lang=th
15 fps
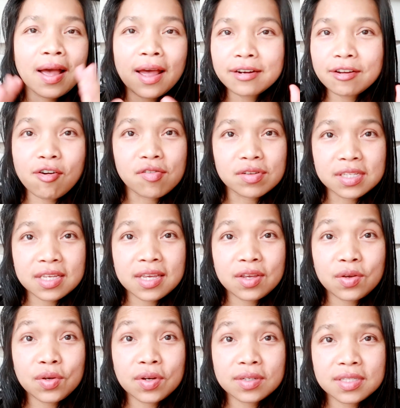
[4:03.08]
การขอ
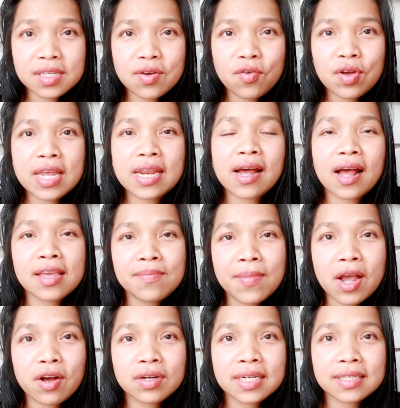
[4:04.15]
COE นะคะอี
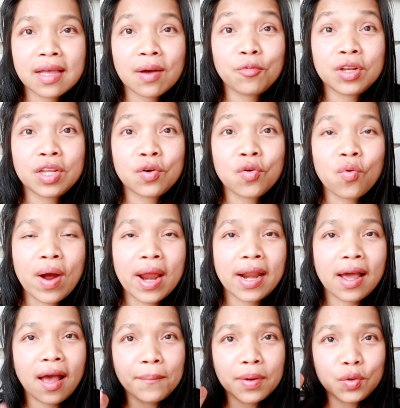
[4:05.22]
แม่ก็เคยทำวิดีโอไว้
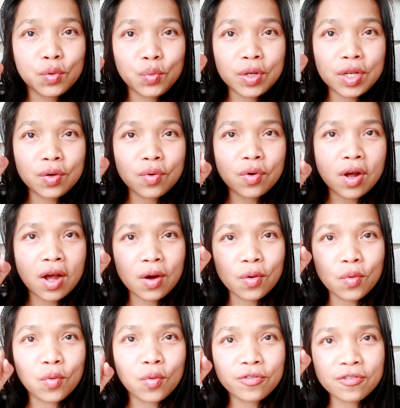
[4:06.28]
นะคะไปดูวิดีโอเก่า
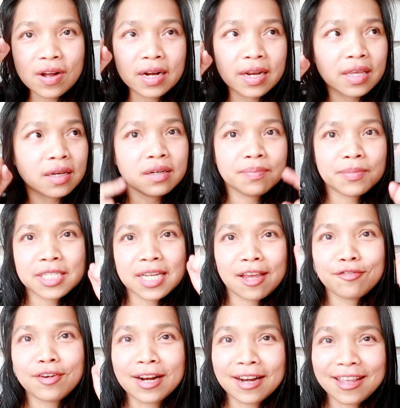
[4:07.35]
ฝั่งนี้เอ้ยไม่ใช่
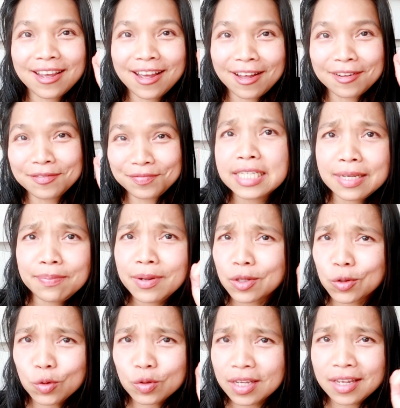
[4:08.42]
ฝั่งนี้ค่ะชี้ผิด
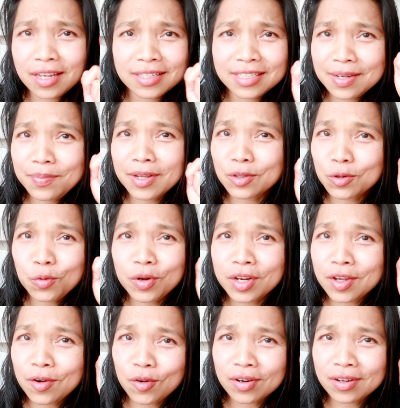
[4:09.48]
ทุกทีชี้ผิดทุกวิ
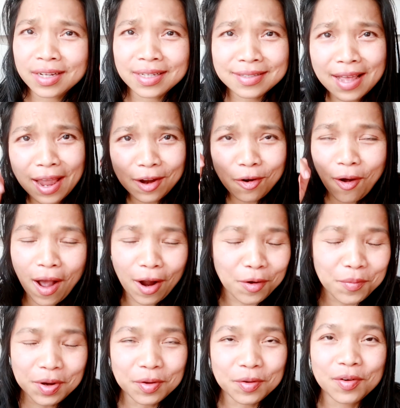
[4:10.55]
ดีโอเลยซ้ายขวาก็
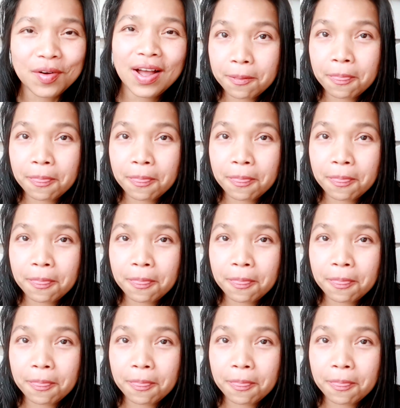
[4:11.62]
ไม่รู้